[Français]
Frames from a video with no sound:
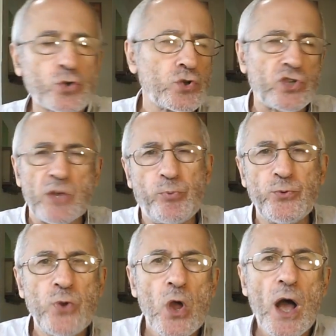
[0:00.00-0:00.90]
je ne sais
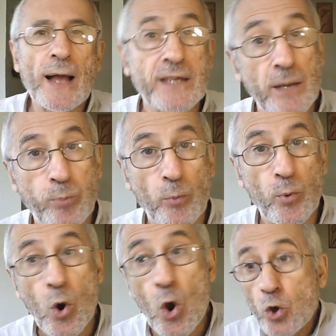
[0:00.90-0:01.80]
plus à quel
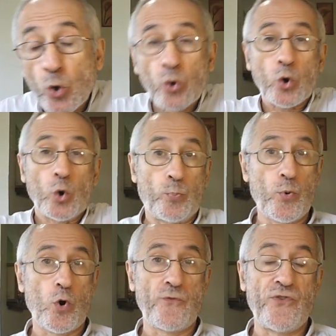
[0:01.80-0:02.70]
propos. Donc,
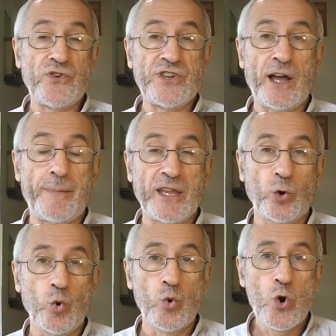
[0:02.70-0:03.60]
pour revenir à
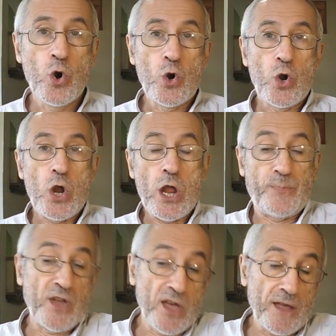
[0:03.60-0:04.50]
Bayrou, eh
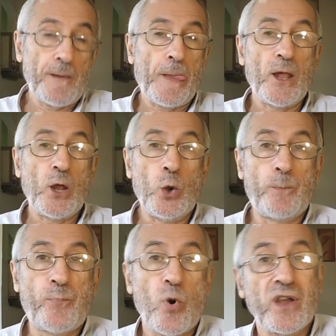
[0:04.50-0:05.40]
bien,
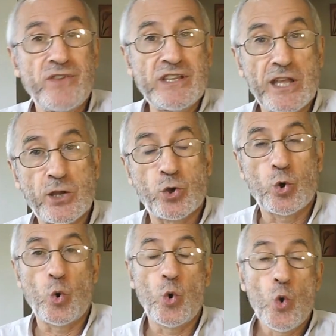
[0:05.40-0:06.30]
pour éviter
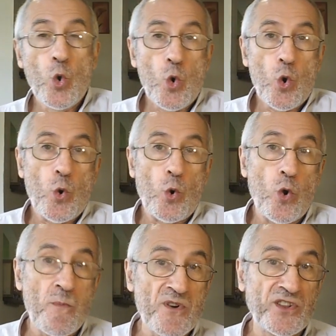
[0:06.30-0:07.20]
que
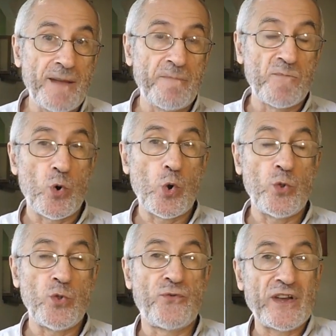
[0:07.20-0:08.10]
le modem
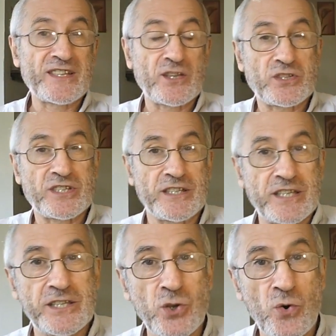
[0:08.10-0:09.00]
ne fasse
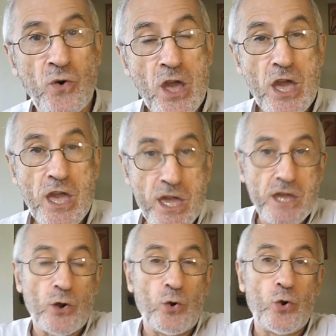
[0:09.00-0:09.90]
sécession
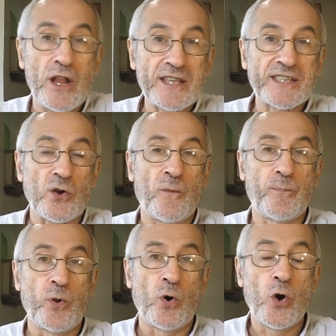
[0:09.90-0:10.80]
et le laisse en
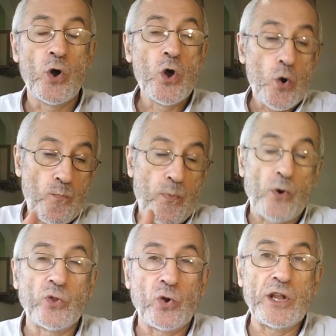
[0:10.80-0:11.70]
plan
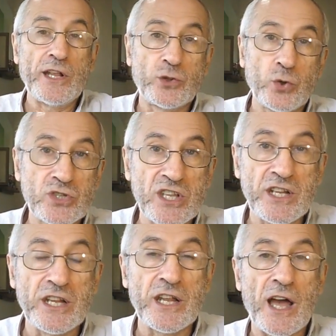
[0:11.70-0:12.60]
pendant les deux
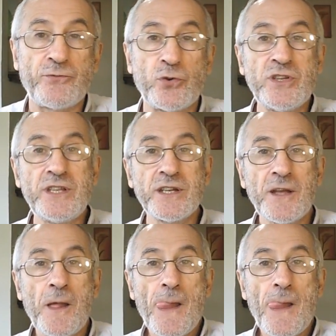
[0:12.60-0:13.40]
années à venir,